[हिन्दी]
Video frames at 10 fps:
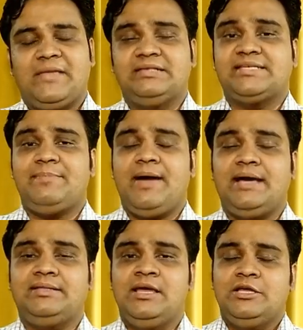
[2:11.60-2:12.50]
इसके
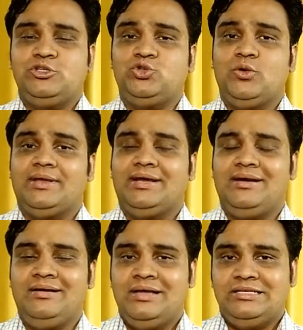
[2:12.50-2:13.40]
बाद जो ग्रह
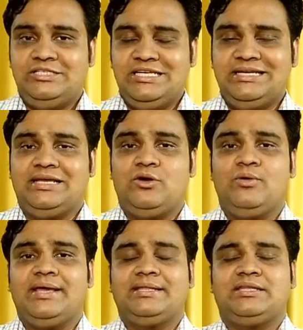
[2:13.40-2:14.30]
जिन
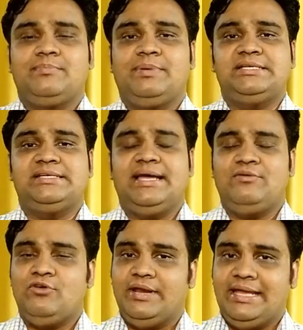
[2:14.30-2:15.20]
ग्रहों के रत्न बच गए
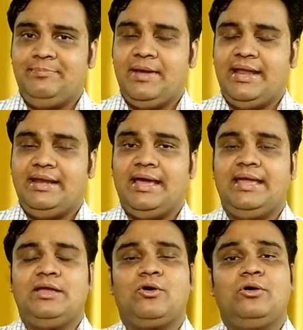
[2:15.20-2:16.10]
वो नहीं पहनना
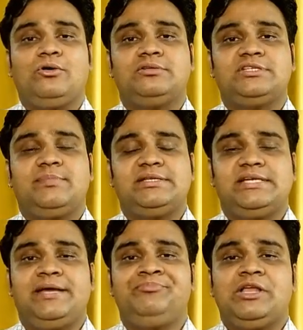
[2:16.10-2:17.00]
है कौन कौन से
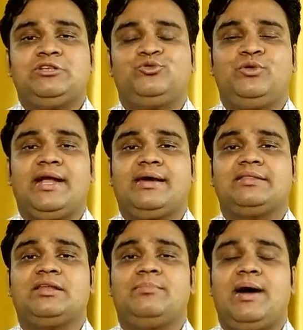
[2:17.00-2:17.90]
बचे सूर्य का
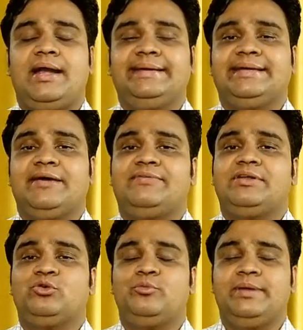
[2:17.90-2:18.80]
रत्न माणिक या
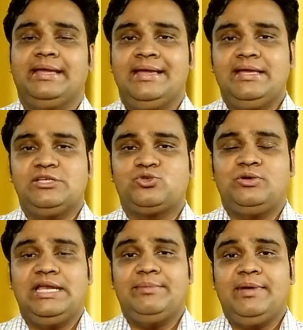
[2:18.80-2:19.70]
फिर रूबी इस
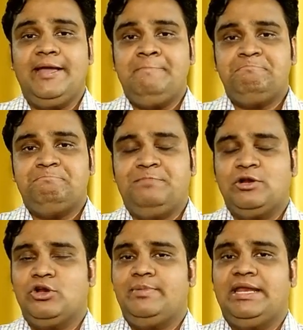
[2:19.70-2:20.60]
कुंडली में
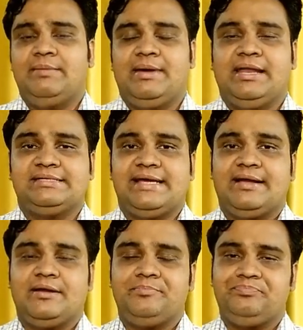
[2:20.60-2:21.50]
बिल्कुल भी नहीं पहना
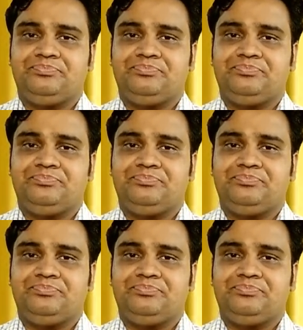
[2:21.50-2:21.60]
जाएगा